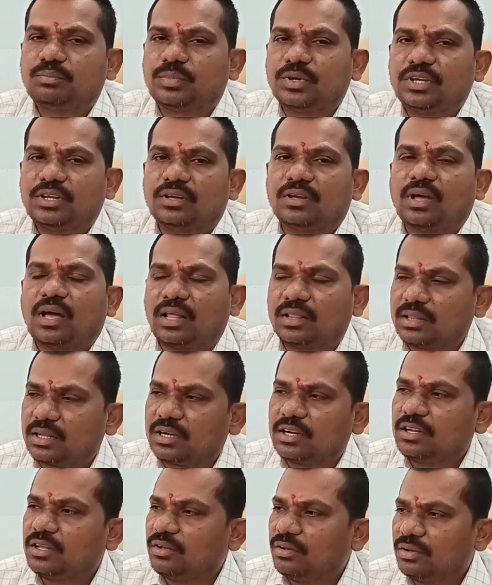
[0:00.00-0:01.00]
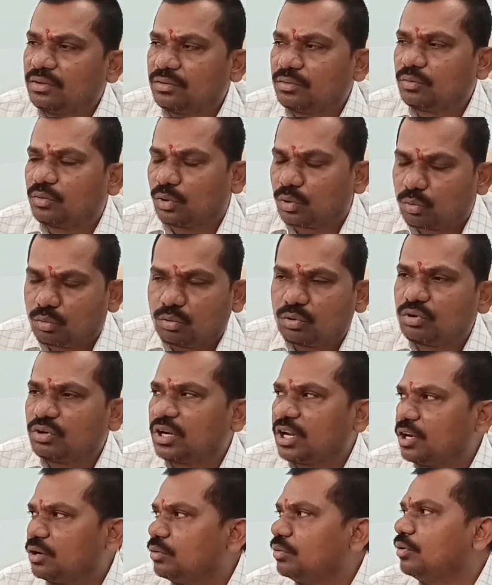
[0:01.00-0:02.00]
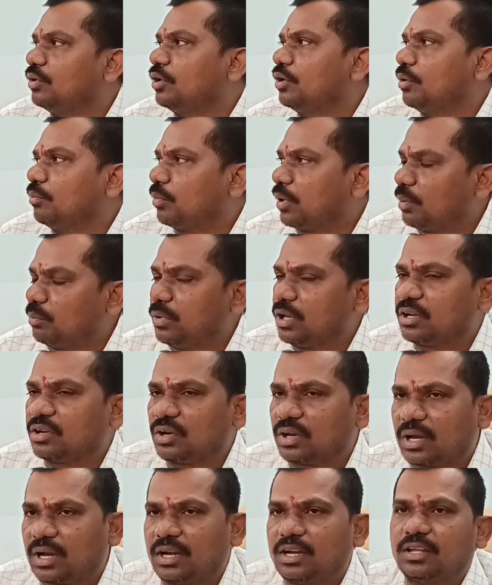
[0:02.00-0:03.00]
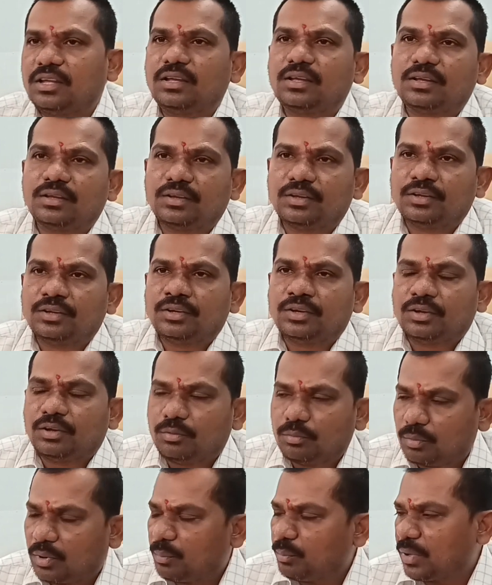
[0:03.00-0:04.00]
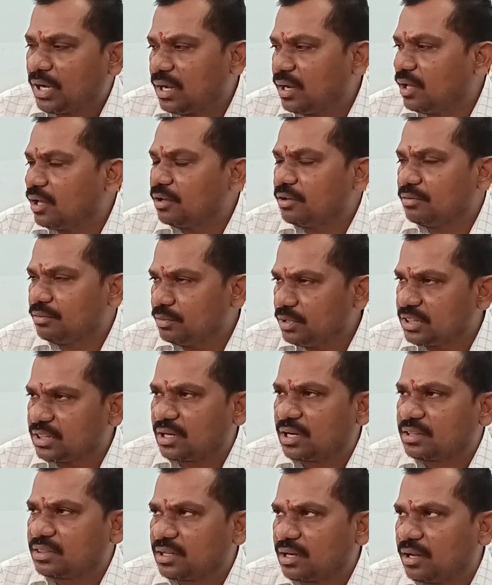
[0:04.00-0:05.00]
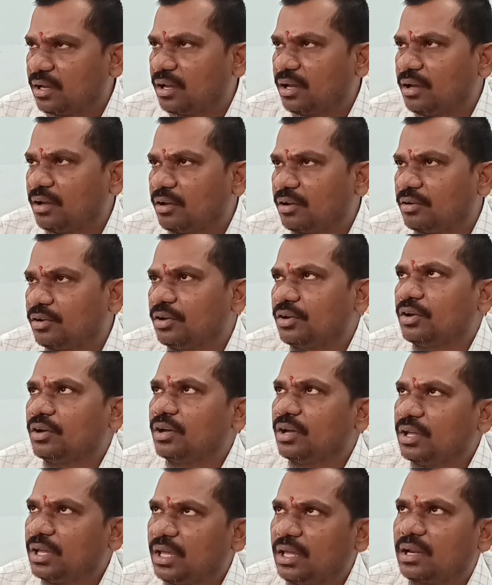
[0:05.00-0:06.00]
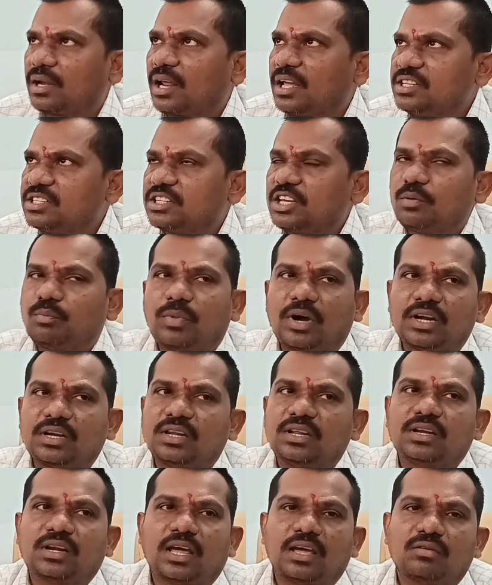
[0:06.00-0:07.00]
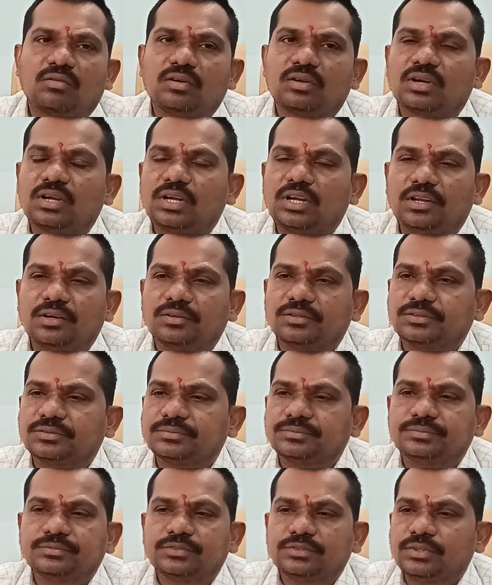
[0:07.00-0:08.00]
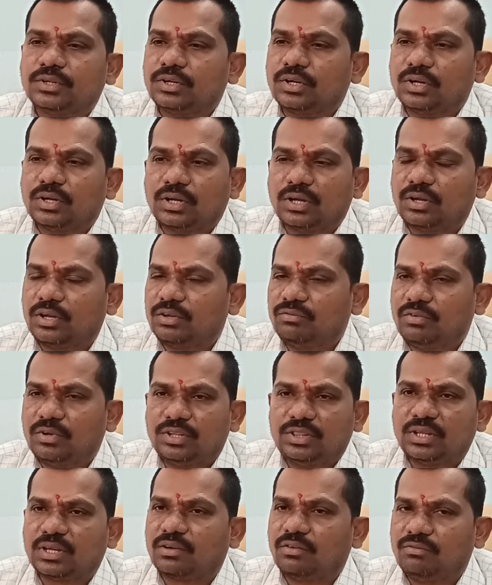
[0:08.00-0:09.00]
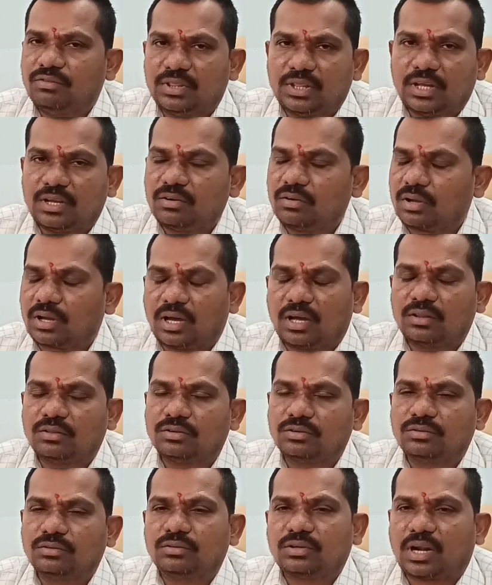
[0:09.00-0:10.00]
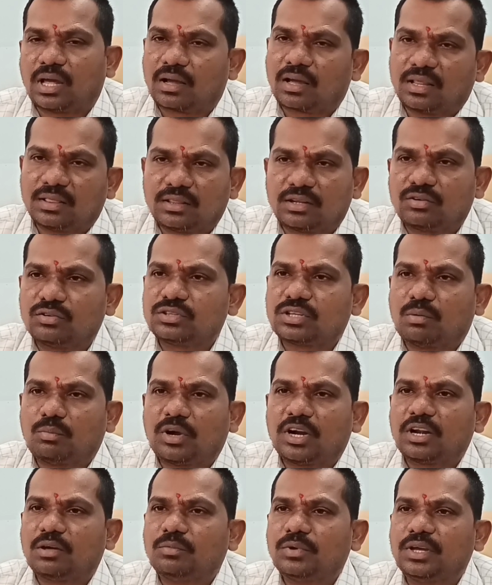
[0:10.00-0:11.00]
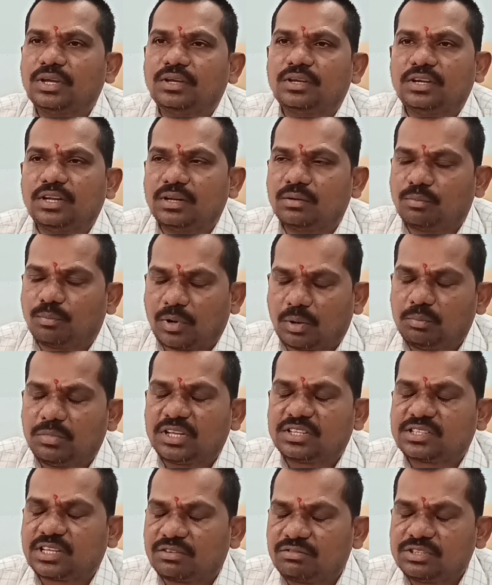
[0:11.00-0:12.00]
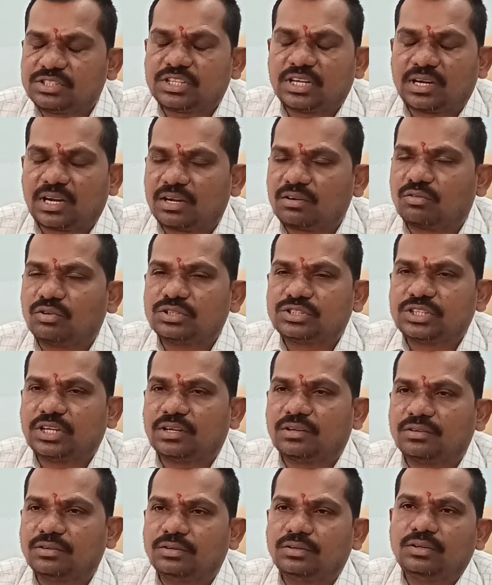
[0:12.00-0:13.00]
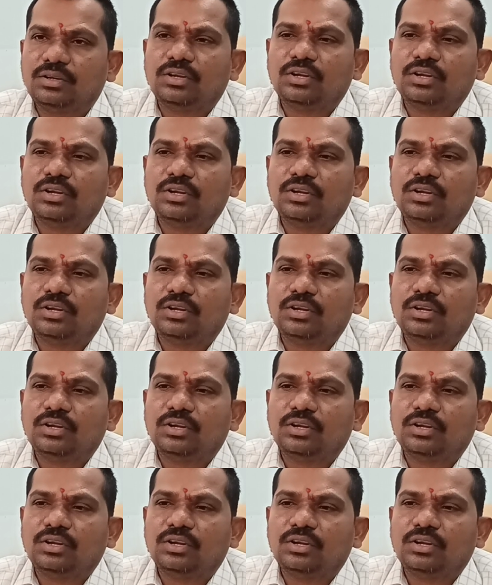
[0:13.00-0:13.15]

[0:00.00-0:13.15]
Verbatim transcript: చెప్పి అందరినీ కోరుకుంటున్నాను పబ్లిక్ని కానీ మళ్ళా ఇతరత్ర ఏ రాజకీయ పార్టీ నాయకులకి నేను విధి విధేయుడు కాదు నాకు అందరూ సమానమే నేను పబ్లిక్ సర్వీస్ చేయడానికి వచ్చాను